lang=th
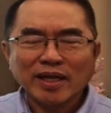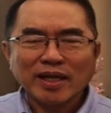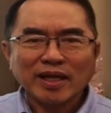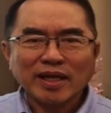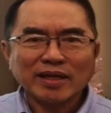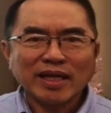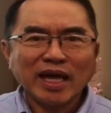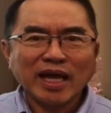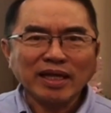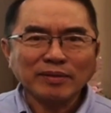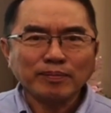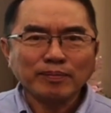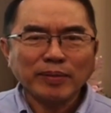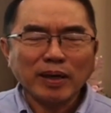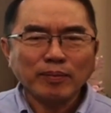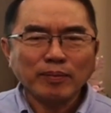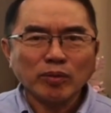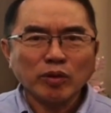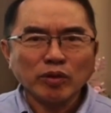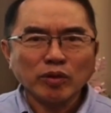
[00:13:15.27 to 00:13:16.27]
ท่านประ
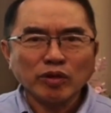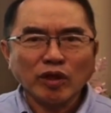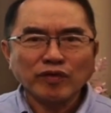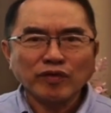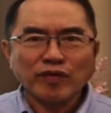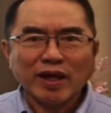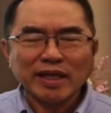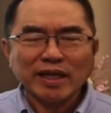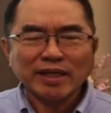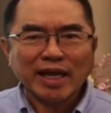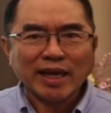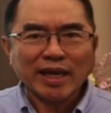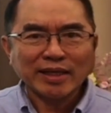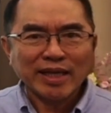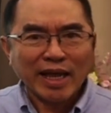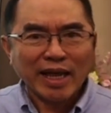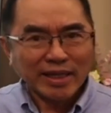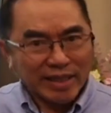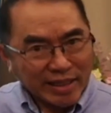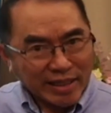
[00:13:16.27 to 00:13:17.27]
มูลรถไฟสายใต้
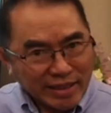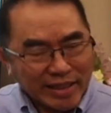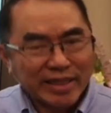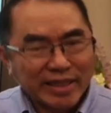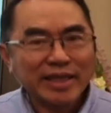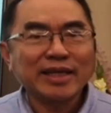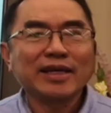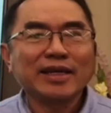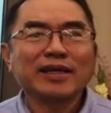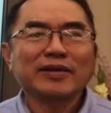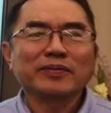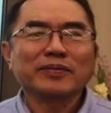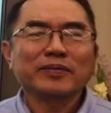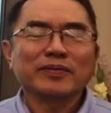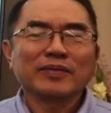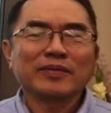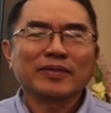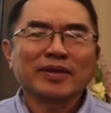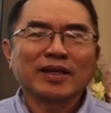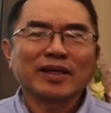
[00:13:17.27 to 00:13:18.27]
ได้ดีฮะ
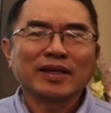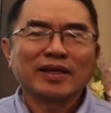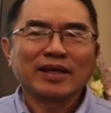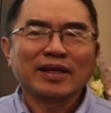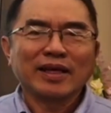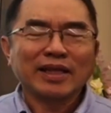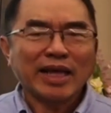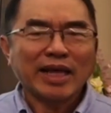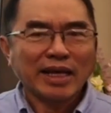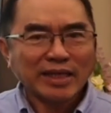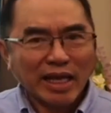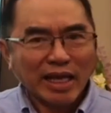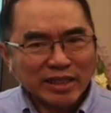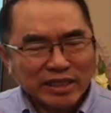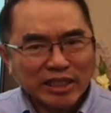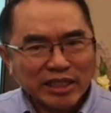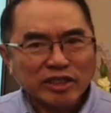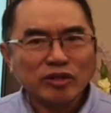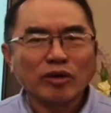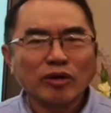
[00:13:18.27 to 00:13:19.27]
หลายท่าน
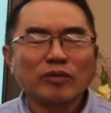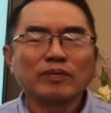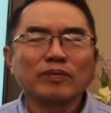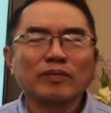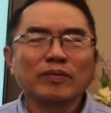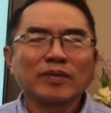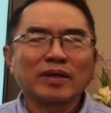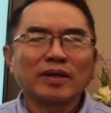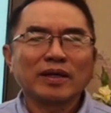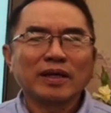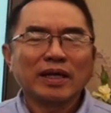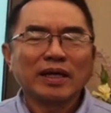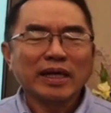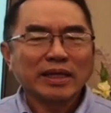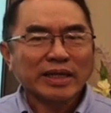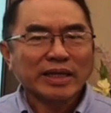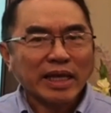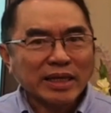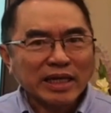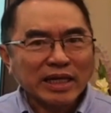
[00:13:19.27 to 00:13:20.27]
ชื่นชม
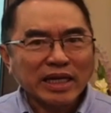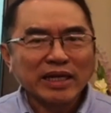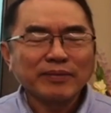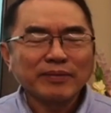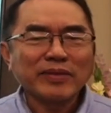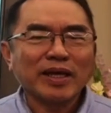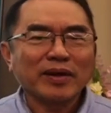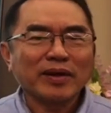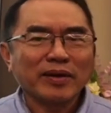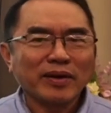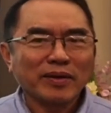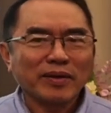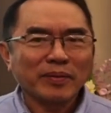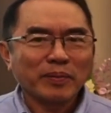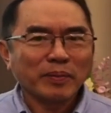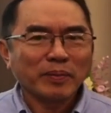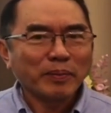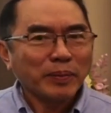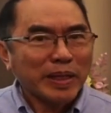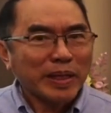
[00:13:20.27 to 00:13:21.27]
แต่เดิมเนี่ย
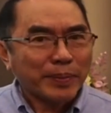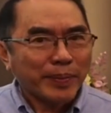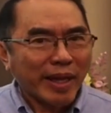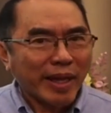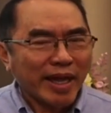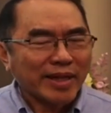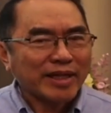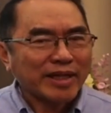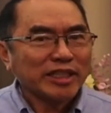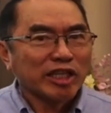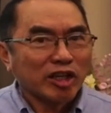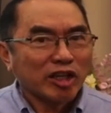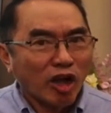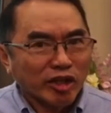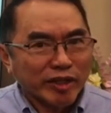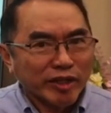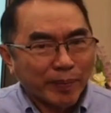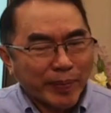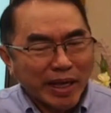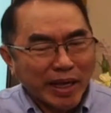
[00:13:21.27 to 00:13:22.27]
มีแผนที่จะล็อก
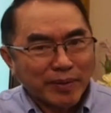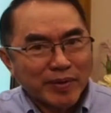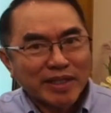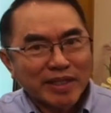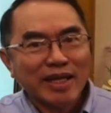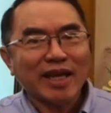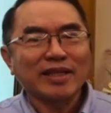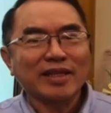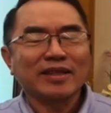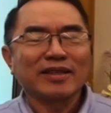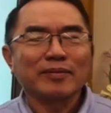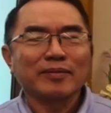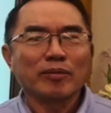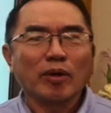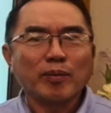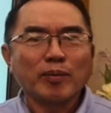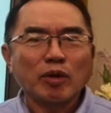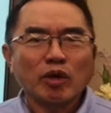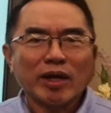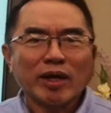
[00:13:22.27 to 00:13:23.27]
สเปคเหมือนกัน ผม
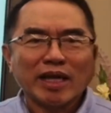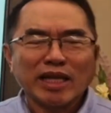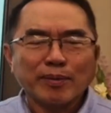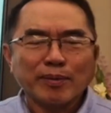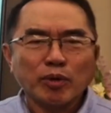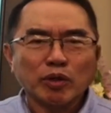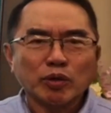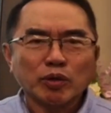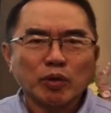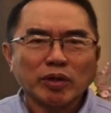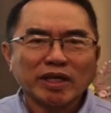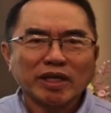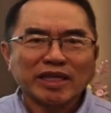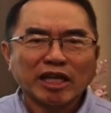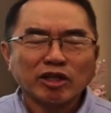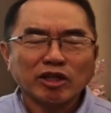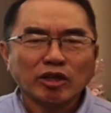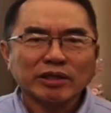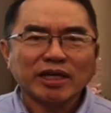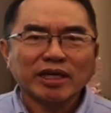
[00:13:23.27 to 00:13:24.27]
มีโอกาสได้พูดคุยกับท่าน
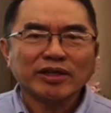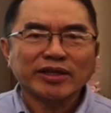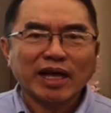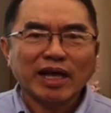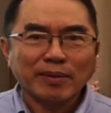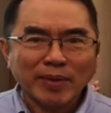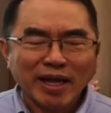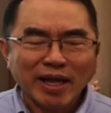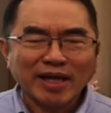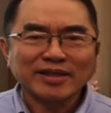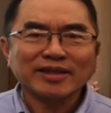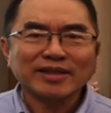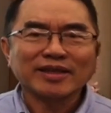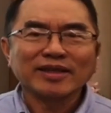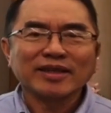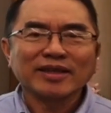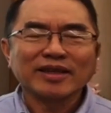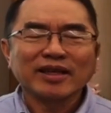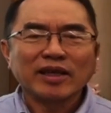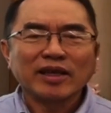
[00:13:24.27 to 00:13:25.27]
ดร สามารถ
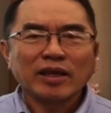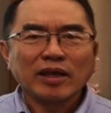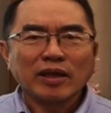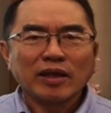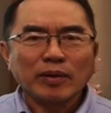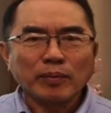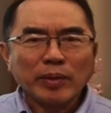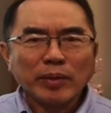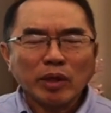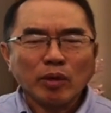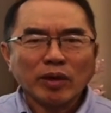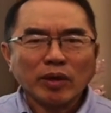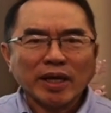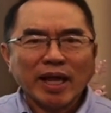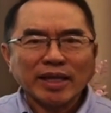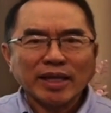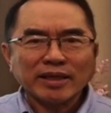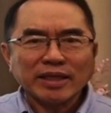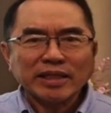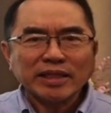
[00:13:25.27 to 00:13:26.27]
มีโอกาส
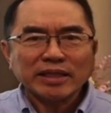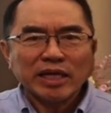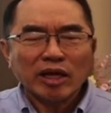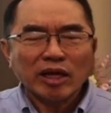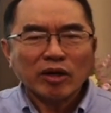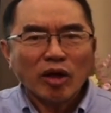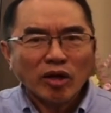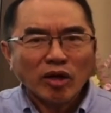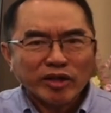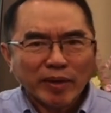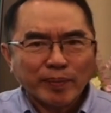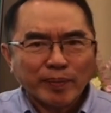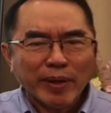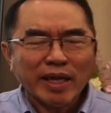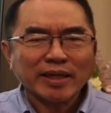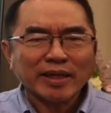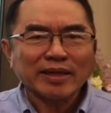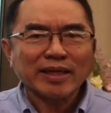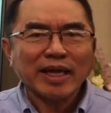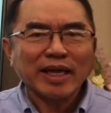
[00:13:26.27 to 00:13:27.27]
ที่จะล็อกสเปค
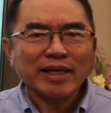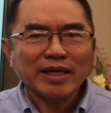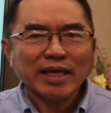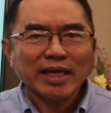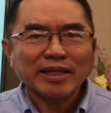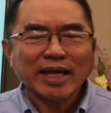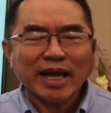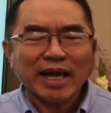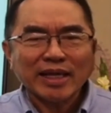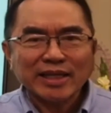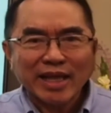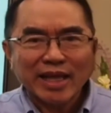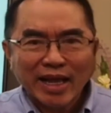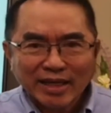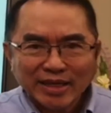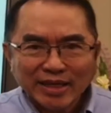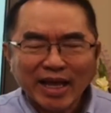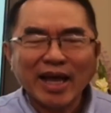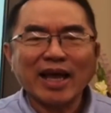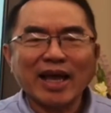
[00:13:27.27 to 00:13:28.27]
ในเงื่อนไขสาย
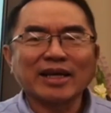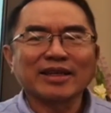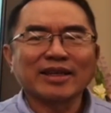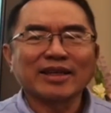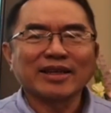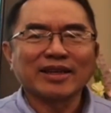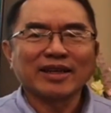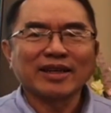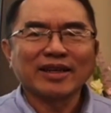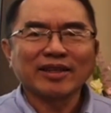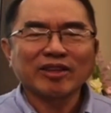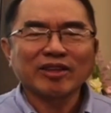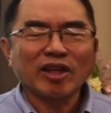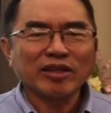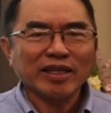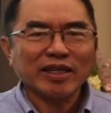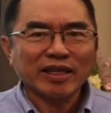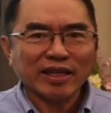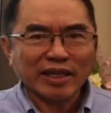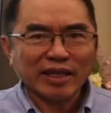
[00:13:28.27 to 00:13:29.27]
ใต้ ตอน
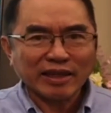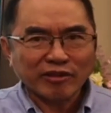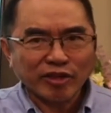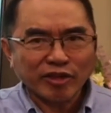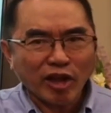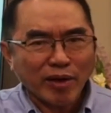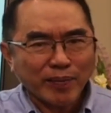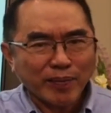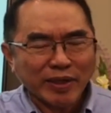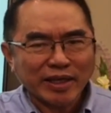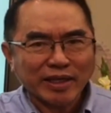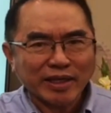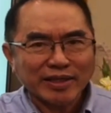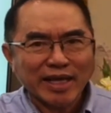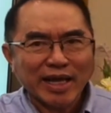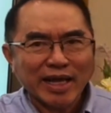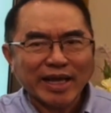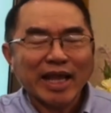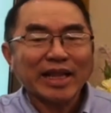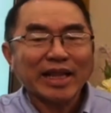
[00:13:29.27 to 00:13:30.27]
นั้นก็ซอยเป็นสัญญา
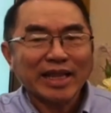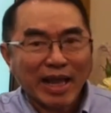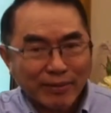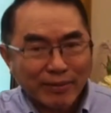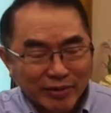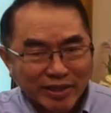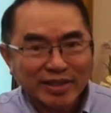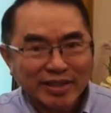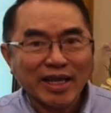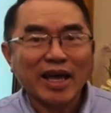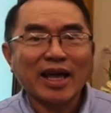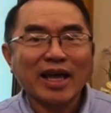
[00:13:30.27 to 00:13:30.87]
แค่ 3 สัญญา